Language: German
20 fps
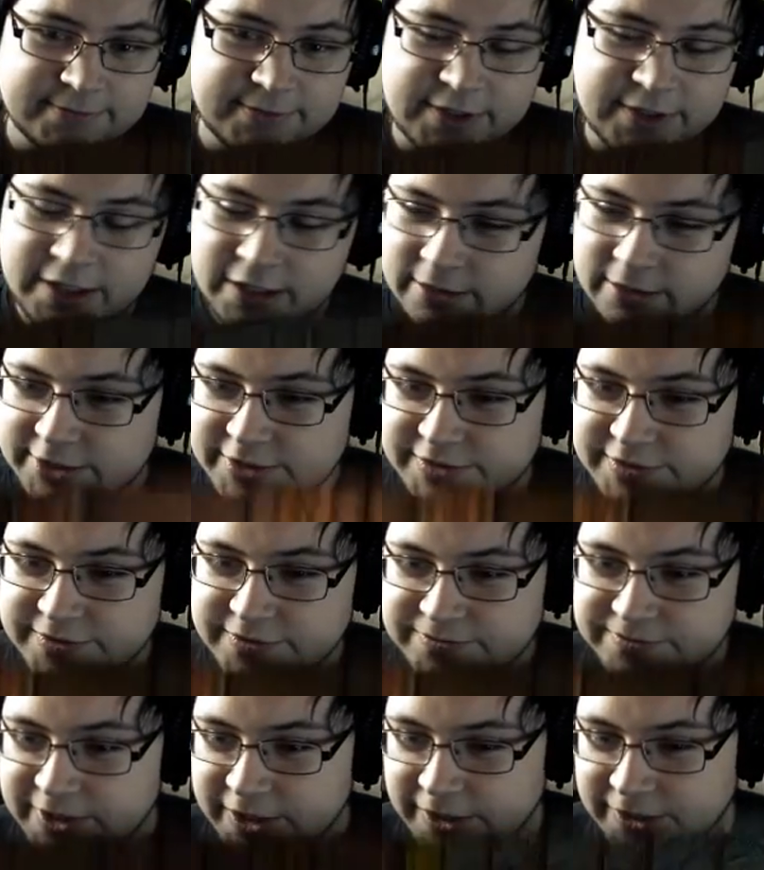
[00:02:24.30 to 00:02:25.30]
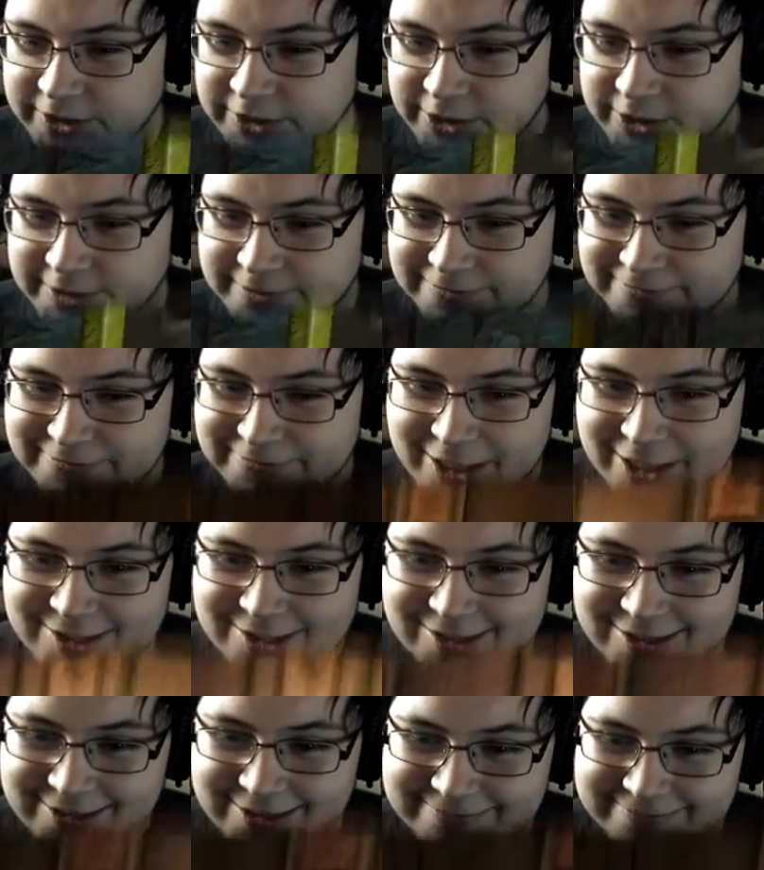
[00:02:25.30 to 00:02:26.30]
Keine Monster, kein Schocker, alles
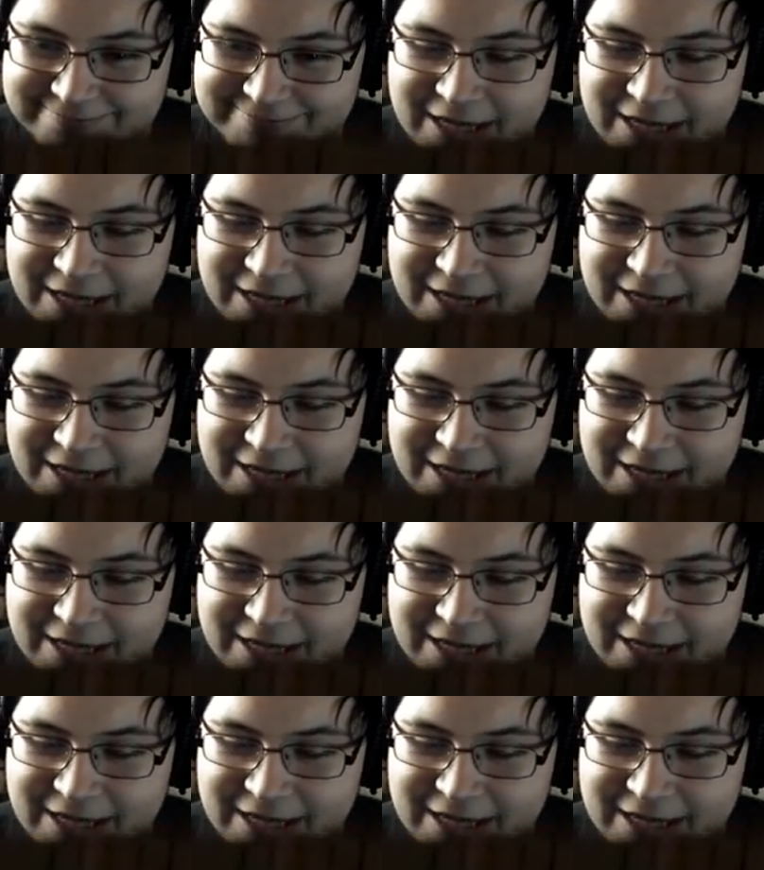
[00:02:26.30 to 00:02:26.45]
klar.